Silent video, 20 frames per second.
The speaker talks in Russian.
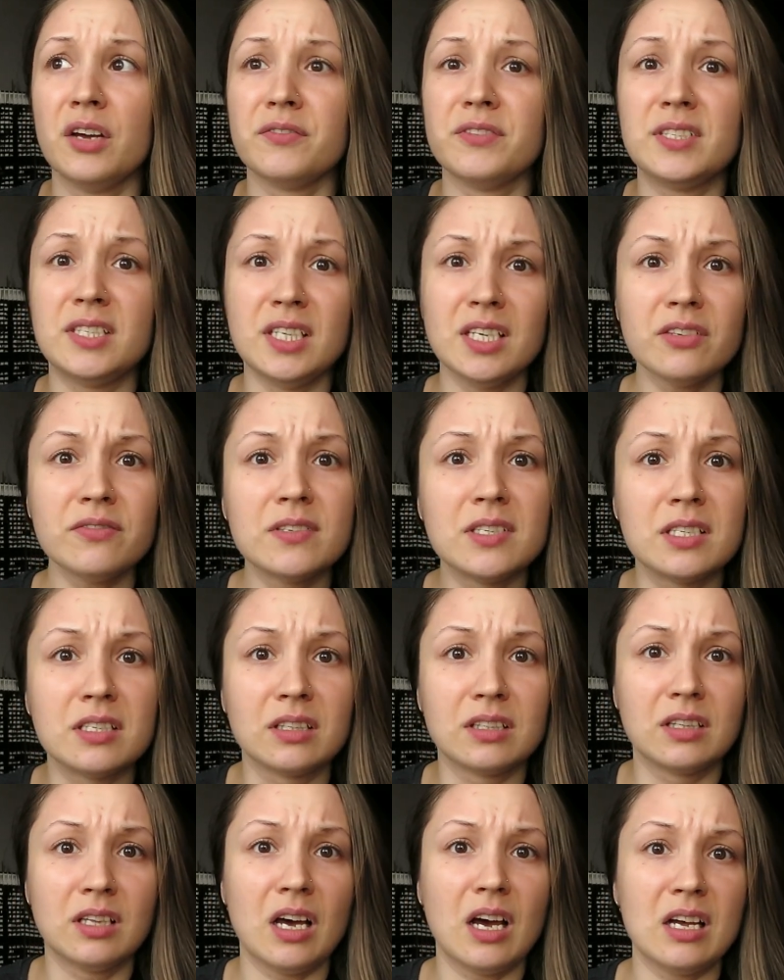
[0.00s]
все
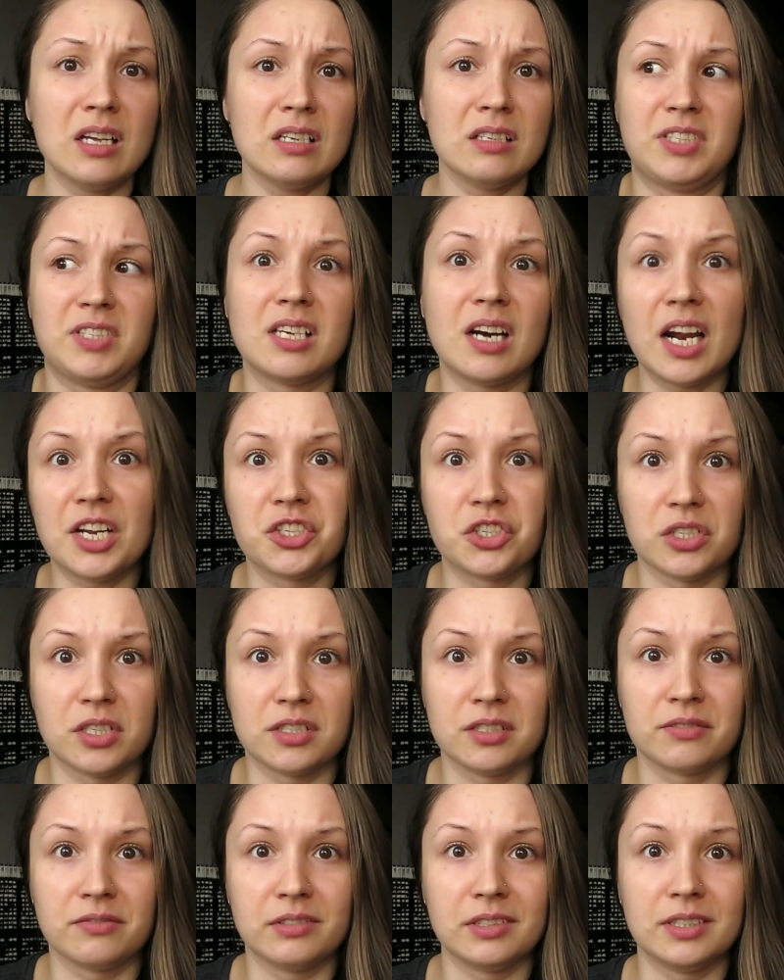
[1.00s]
всегда срач
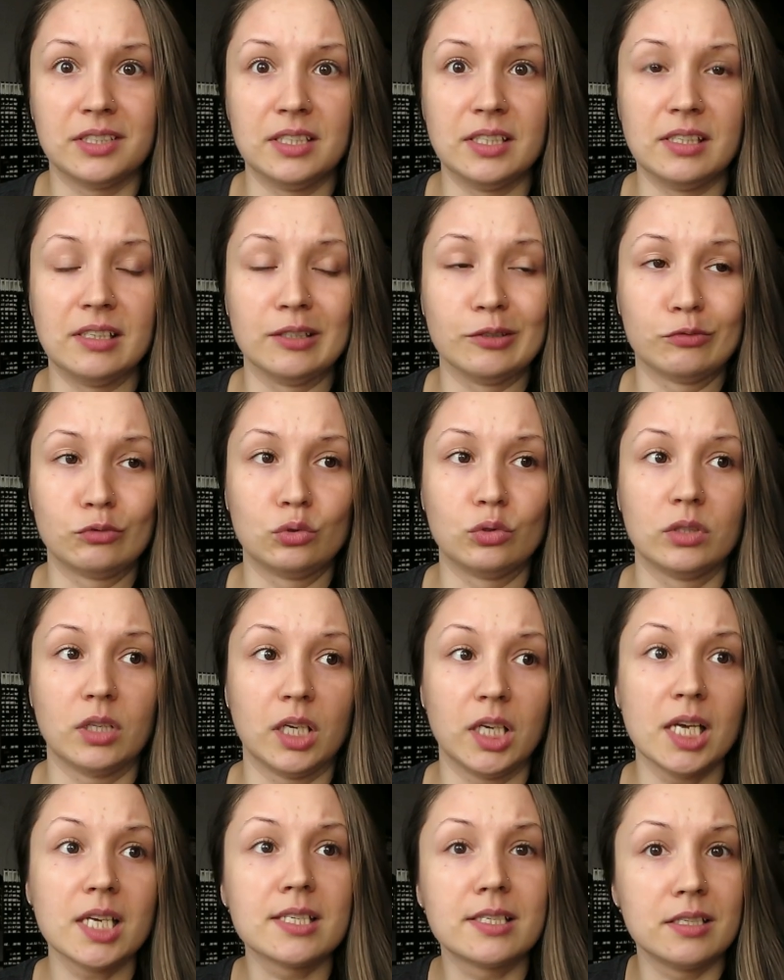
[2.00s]
разводили,
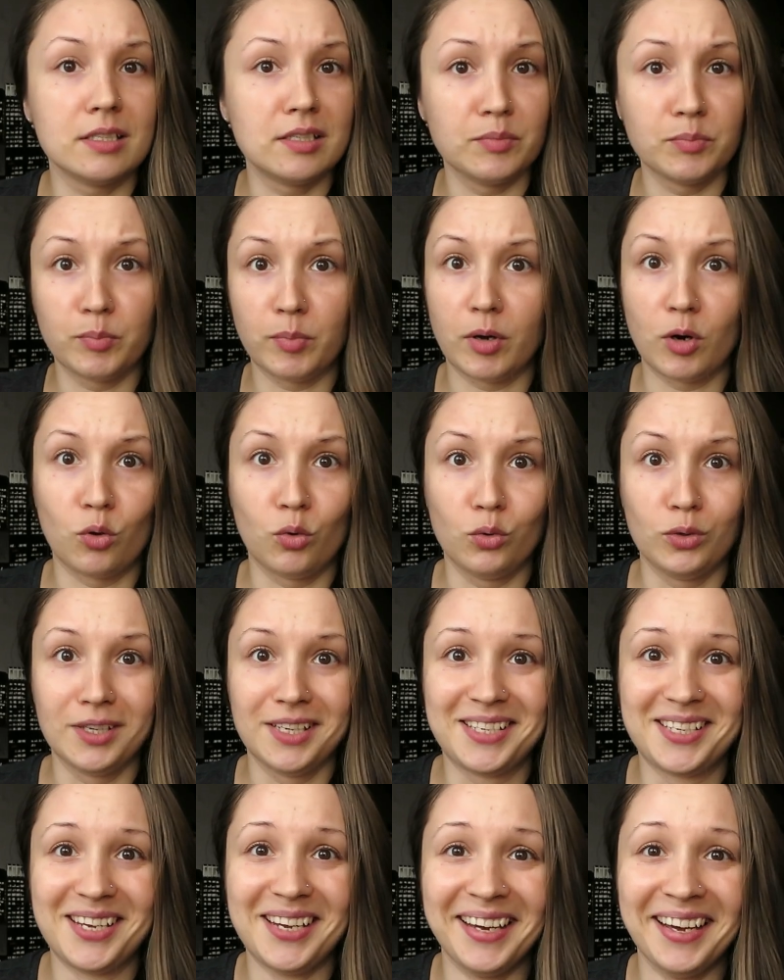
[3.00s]
вот, а я с этим
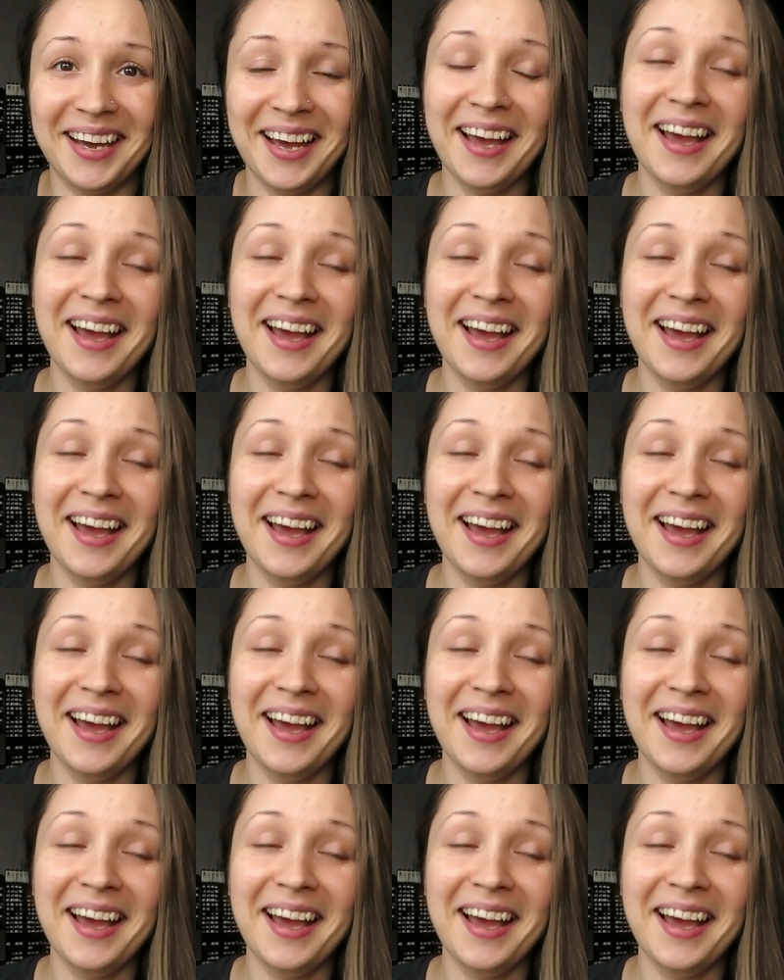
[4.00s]
боролась